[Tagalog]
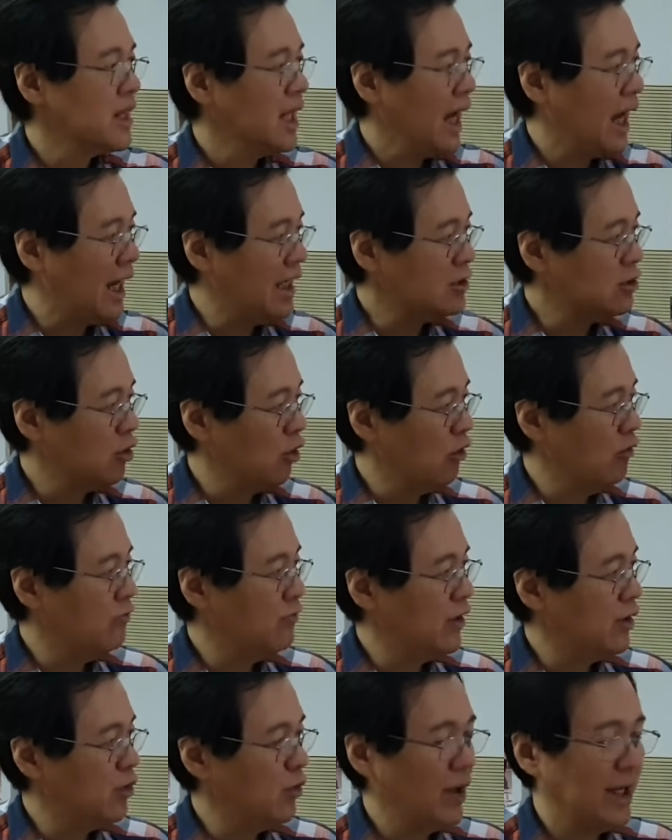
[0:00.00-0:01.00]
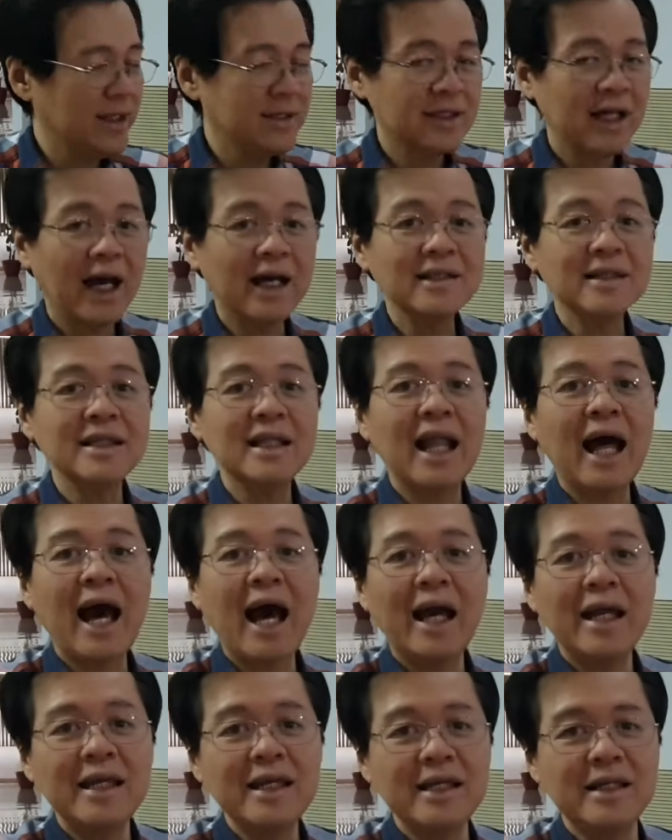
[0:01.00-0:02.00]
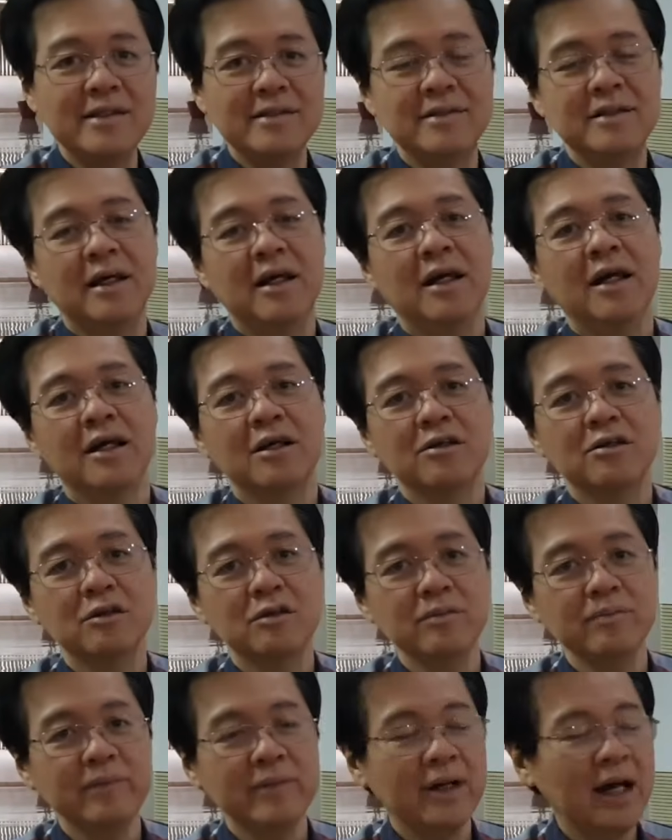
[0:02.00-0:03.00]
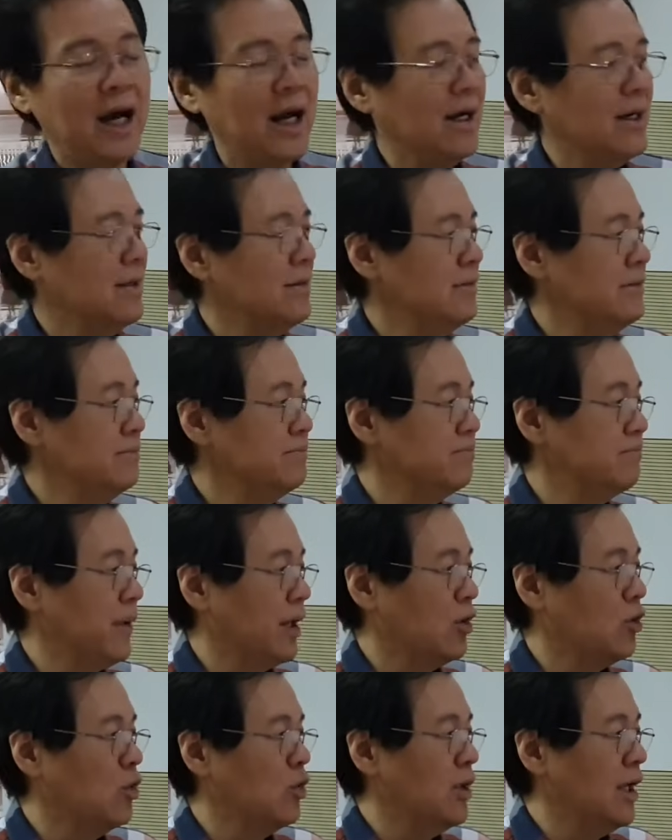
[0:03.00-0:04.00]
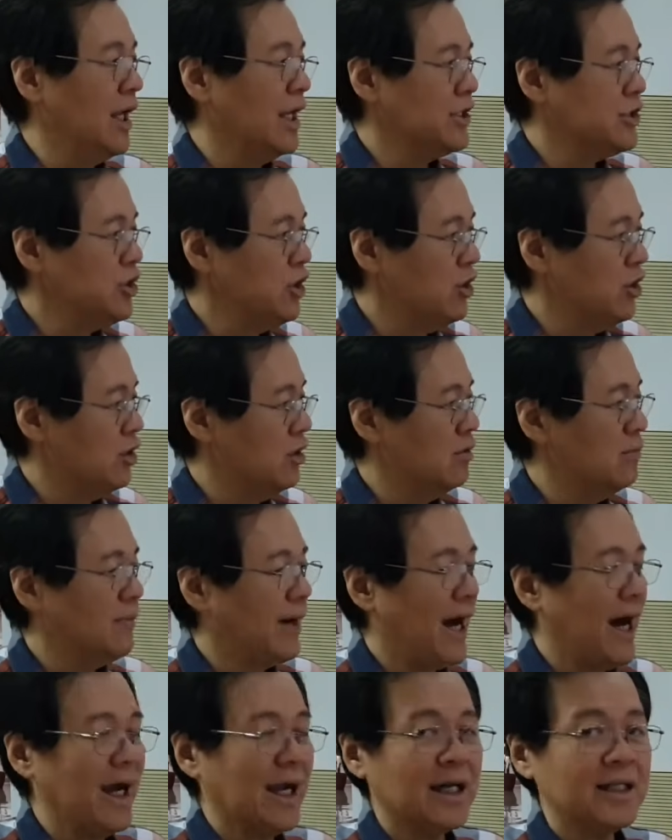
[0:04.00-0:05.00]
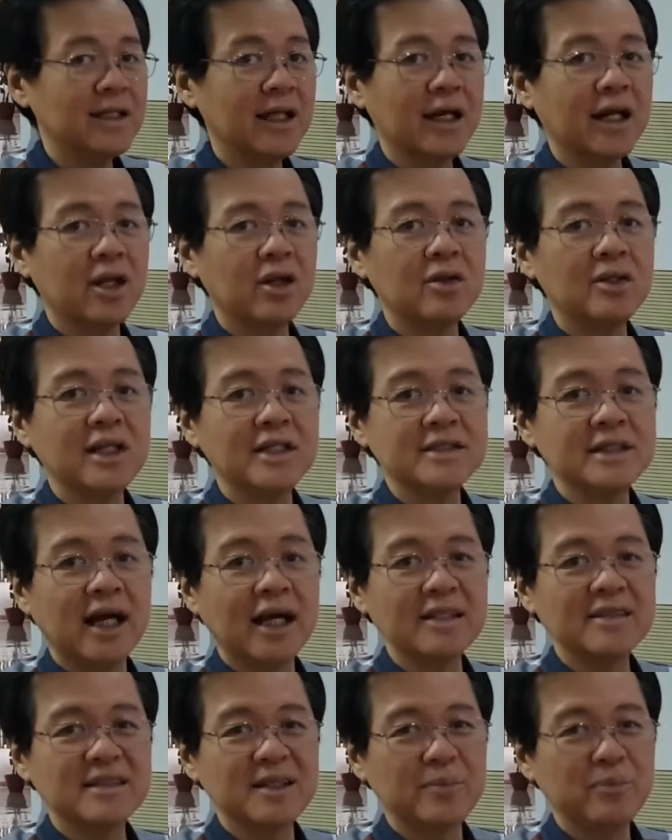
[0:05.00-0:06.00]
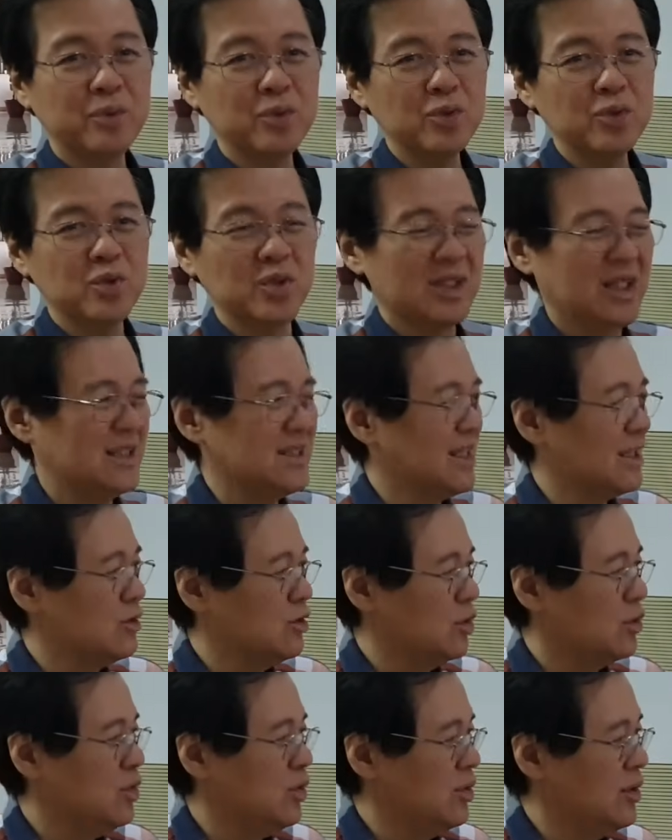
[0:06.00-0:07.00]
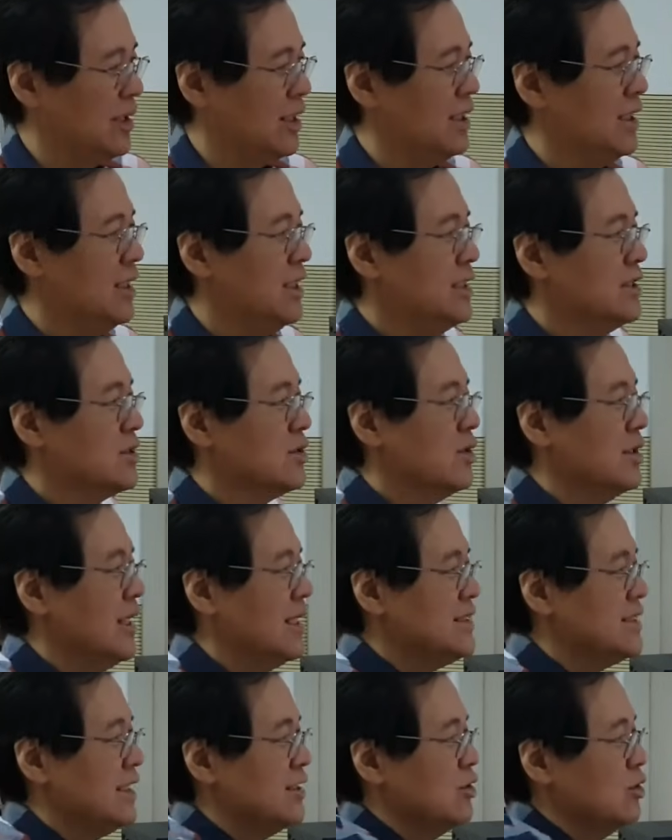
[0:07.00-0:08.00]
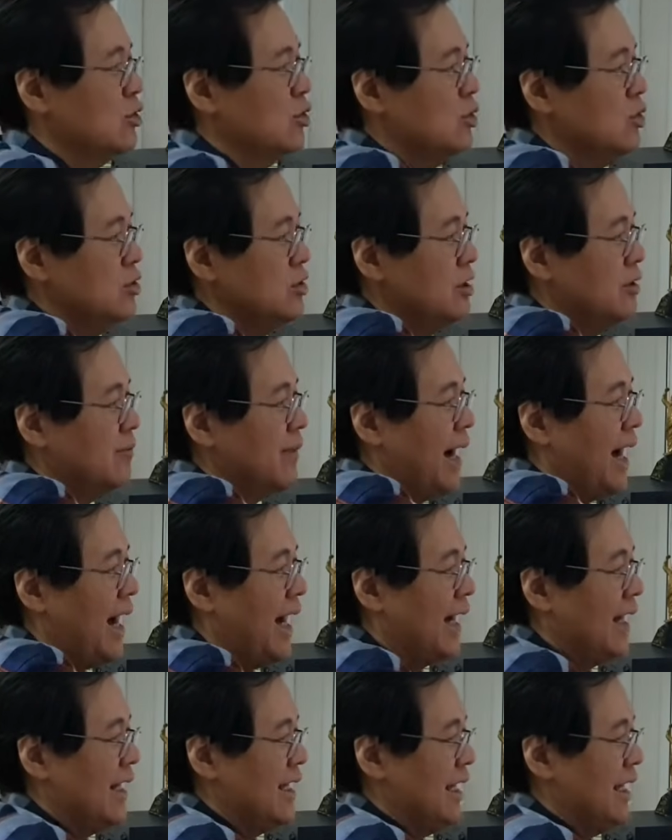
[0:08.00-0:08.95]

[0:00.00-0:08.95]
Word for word: at overweight, at lahi kung ang magulang nyo maaga nagkaroon ng sakit sa puso, nasa dugo eh. So, nasa dugo nyo maaga